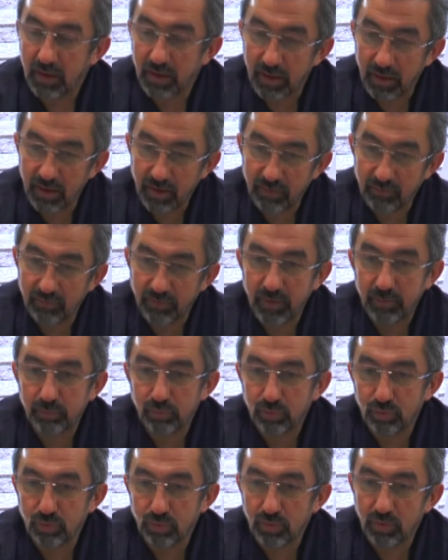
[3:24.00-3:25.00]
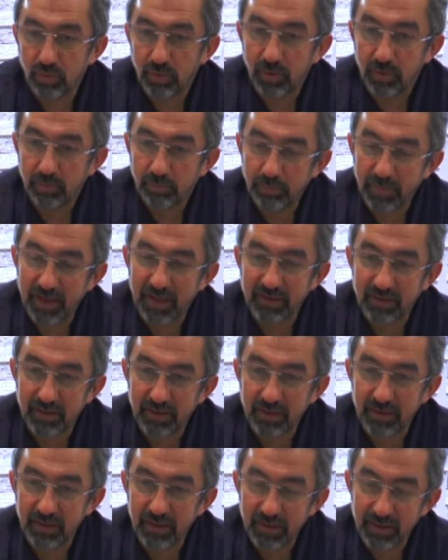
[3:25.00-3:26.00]
E, ve bu ben
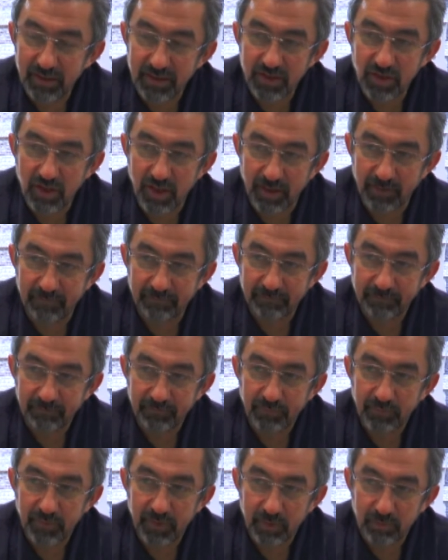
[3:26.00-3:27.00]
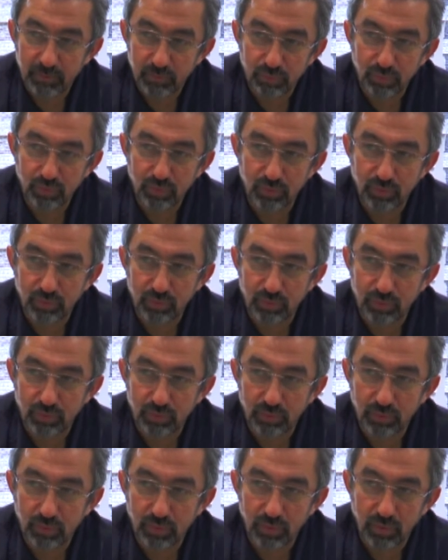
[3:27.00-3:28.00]
dinlenince bu
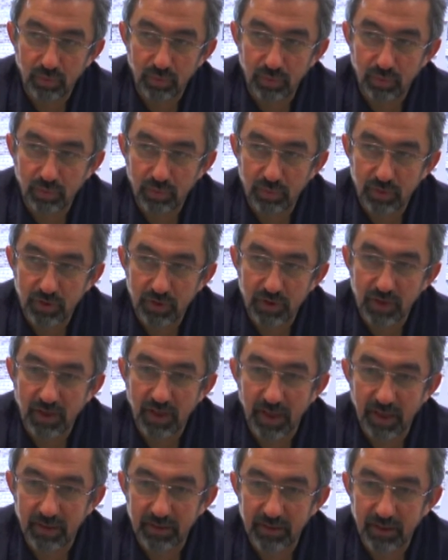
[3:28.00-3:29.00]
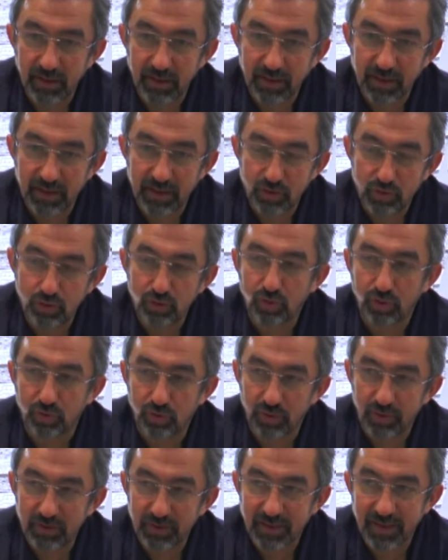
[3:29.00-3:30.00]
e, şikayetler geçiyor
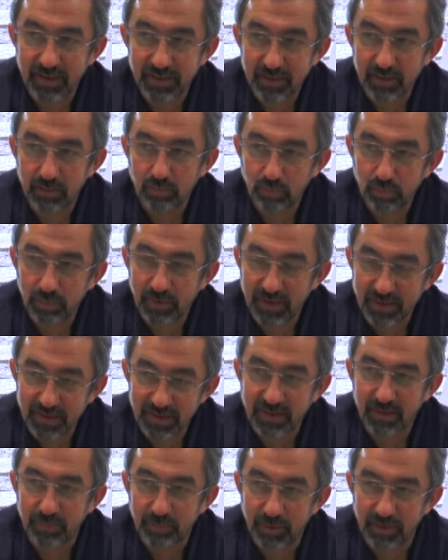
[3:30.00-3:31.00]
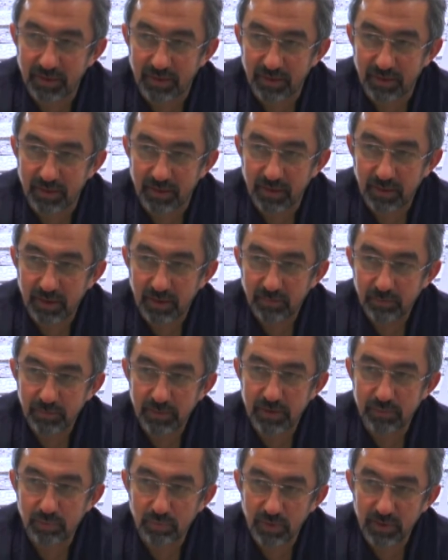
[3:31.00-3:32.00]
derse bu biraz tipiktir.
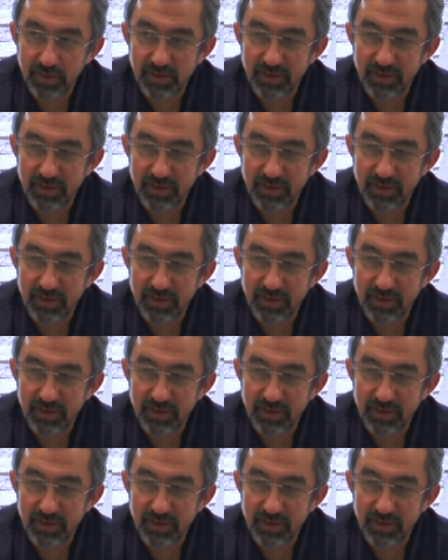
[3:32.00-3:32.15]
Biz buna